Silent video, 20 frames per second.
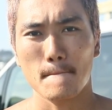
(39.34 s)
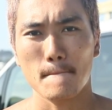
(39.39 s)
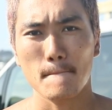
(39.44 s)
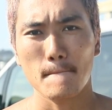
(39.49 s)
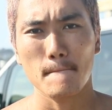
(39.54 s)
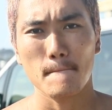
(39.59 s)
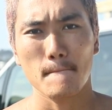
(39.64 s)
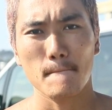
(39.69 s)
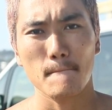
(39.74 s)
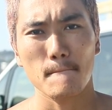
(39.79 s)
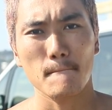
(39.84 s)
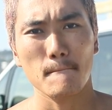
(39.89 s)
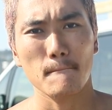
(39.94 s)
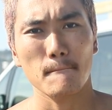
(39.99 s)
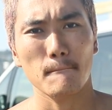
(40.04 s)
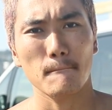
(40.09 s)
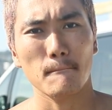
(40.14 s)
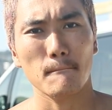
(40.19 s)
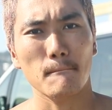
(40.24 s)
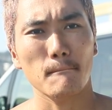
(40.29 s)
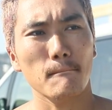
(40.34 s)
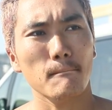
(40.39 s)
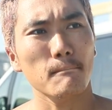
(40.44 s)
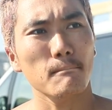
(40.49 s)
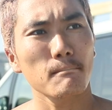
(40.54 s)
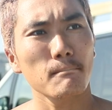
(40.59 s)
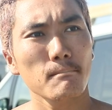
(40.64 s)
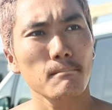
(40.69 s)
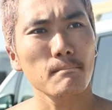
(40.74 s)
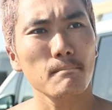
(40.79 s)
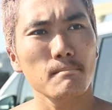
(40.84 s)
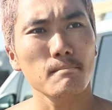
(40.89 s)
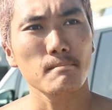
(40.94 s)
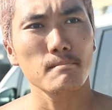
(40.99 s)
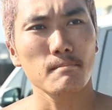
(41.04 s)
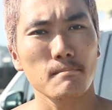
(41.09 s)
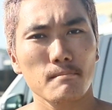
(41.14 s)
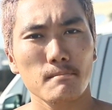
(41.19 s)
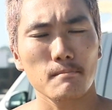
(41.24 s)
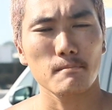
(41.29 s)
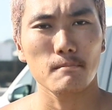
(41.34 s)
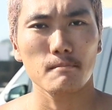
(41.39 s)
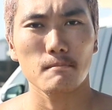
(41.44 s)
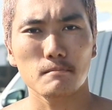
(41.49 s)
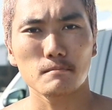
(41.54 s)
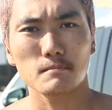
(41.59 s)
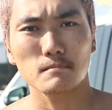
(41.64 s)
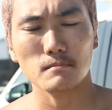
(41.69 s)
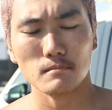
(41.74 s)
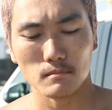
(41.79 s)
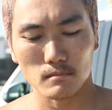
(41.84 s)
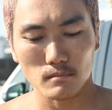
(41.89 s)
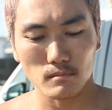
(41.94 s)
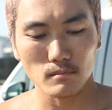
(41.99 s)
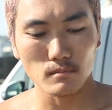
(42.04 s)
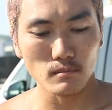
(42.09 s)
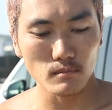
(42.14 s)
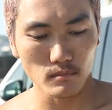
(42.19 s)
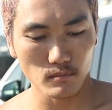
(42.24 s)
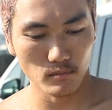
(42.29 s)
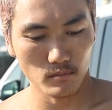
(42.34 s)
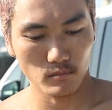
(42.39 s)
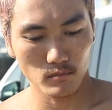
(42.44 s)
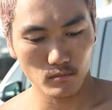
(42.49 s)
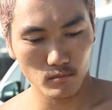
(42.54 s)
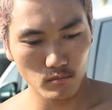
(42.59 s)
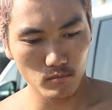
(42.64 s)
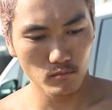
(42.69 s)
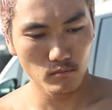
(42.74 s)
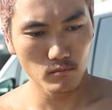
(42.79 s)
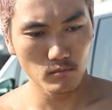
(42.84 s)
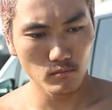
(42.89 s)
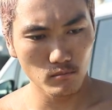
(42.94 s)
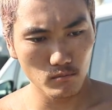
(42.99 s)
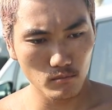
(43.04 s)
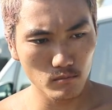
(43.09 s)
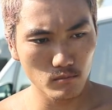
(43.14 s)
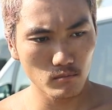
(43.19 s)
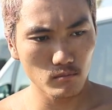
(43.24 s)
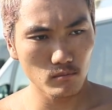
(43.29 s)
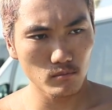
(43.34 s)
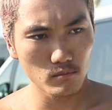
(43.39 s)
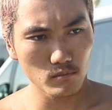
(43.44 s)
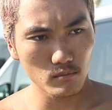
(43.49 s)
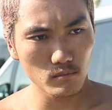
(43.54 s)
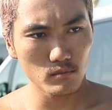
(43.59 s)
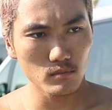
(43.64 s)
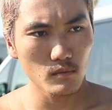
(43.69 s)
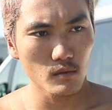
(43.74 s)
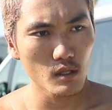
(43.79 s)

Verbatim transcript: えっ、ー、と今後の活動何をやってきますかうん